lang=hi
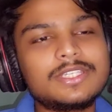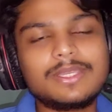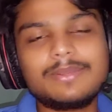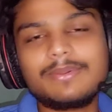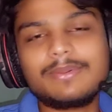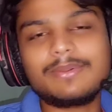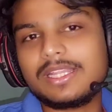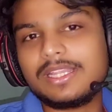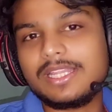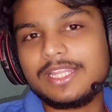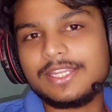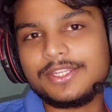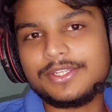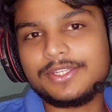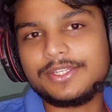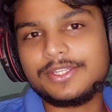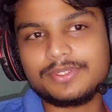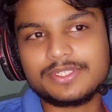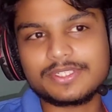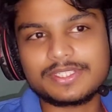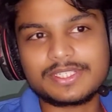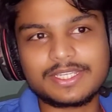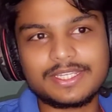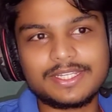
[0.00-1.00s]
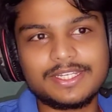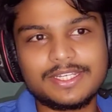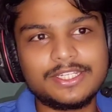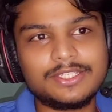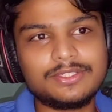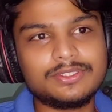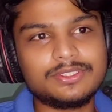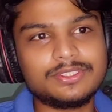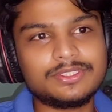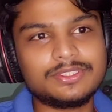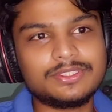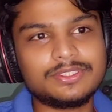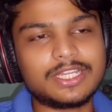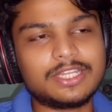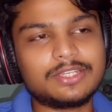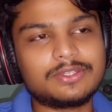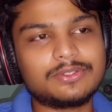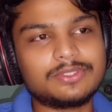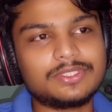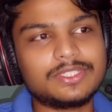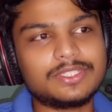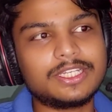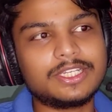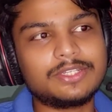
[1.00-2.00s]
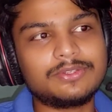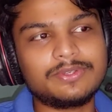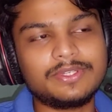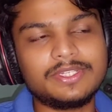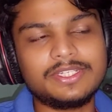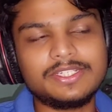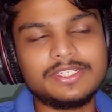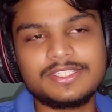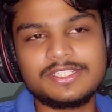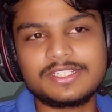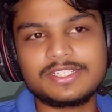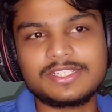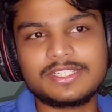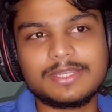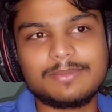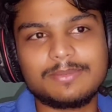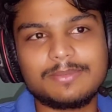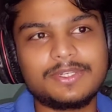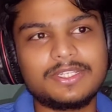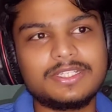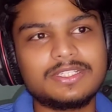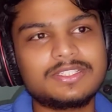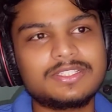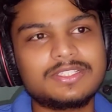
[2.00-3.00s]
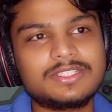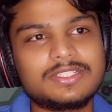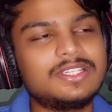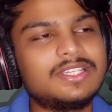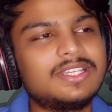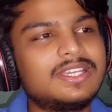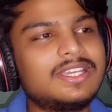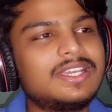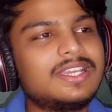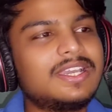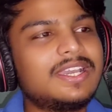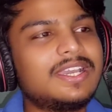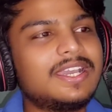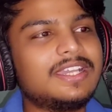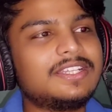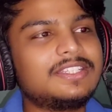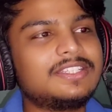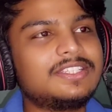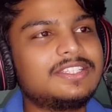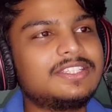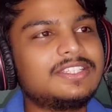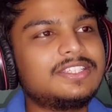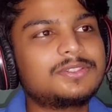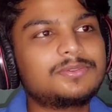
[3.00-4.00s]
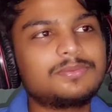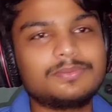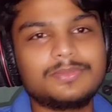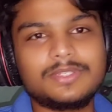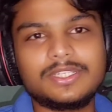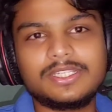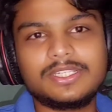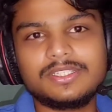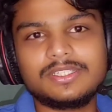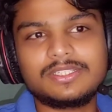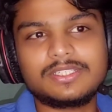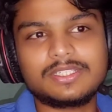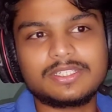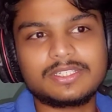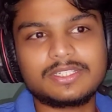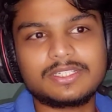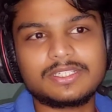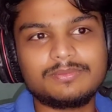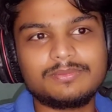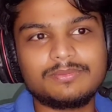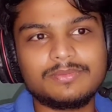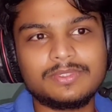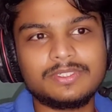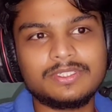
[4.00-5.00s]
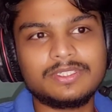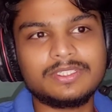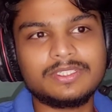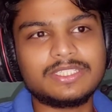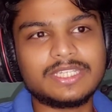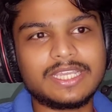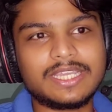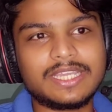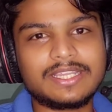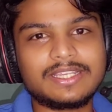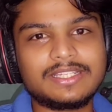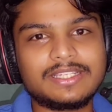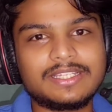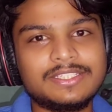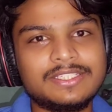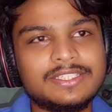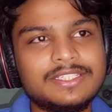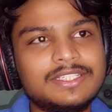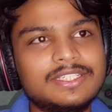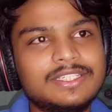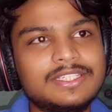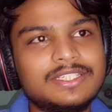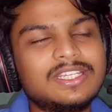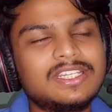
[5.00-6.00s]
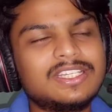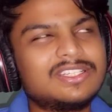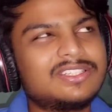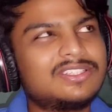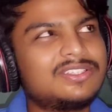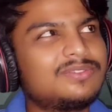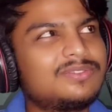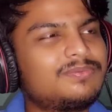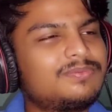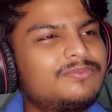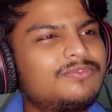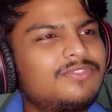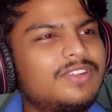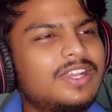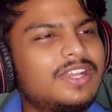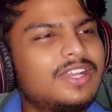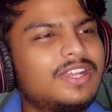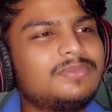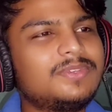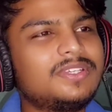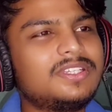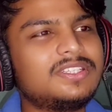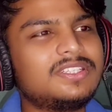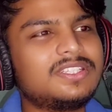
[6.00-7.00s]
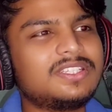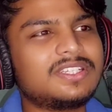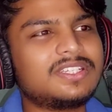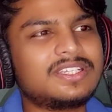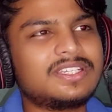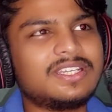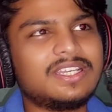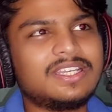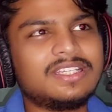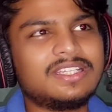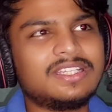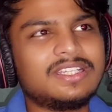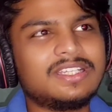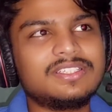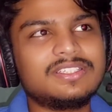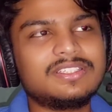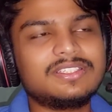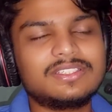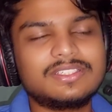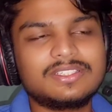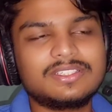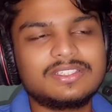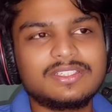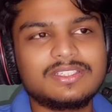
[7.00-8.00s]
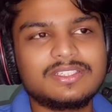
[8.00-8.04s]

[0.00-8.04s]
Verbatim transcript: इसके बाद लैंड यूरस का रेट स्टार्ट हो जाएगा ट्वेंटी सिक्स अप्रैल से आई थिंक मई तक में जाएगा ये फाइव मई तक है आई थिंक